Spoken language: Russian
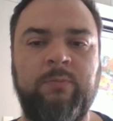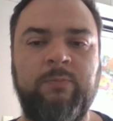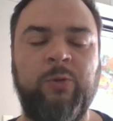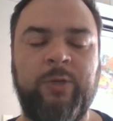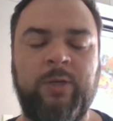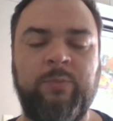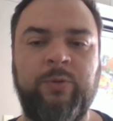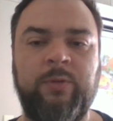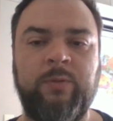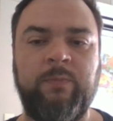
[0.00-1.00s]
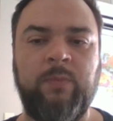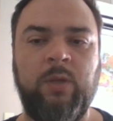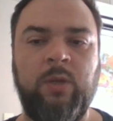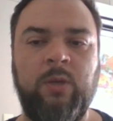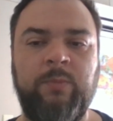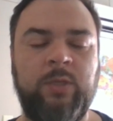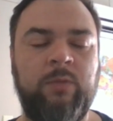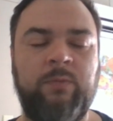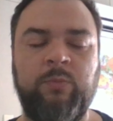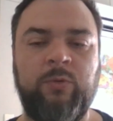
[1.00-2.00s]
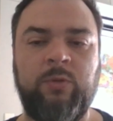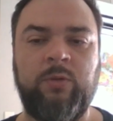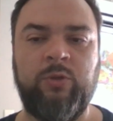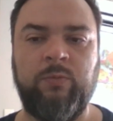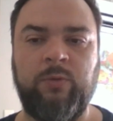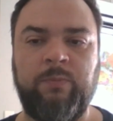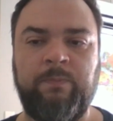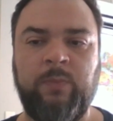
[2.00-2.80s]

много работать. Без этого не будет ничего.